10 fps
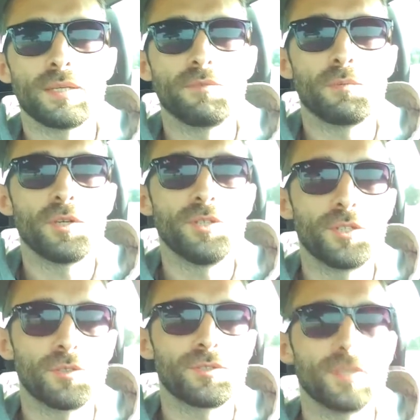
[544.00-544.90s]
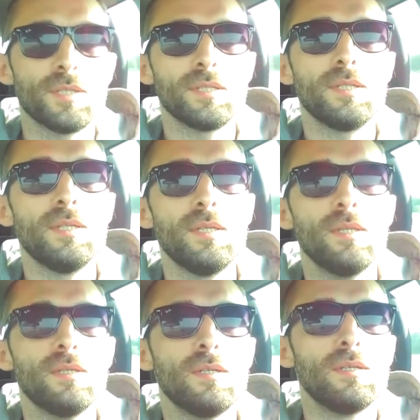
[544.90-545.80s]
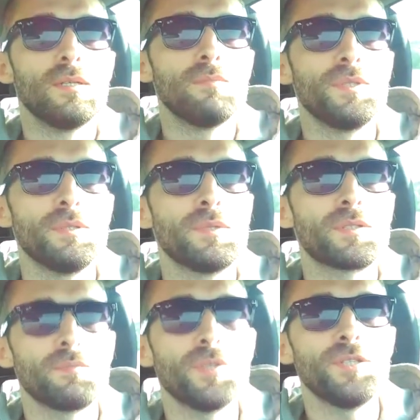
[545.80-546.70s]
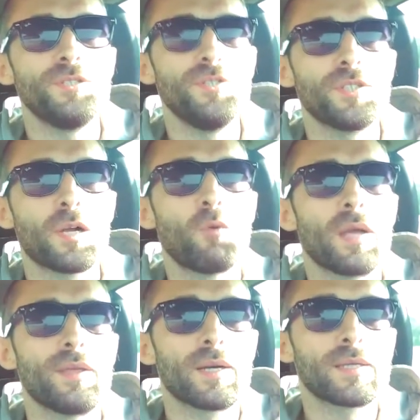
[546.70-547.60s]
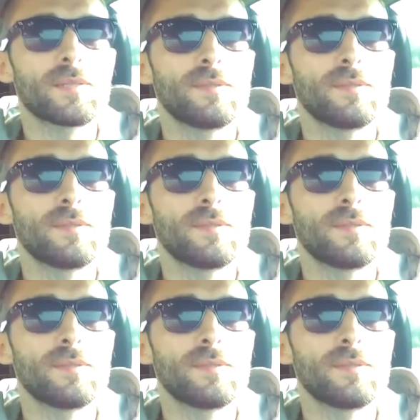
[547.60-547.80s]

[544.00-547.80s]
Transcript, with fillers: tam do mojej siostry. Będziemy sobie jeździć na kładach,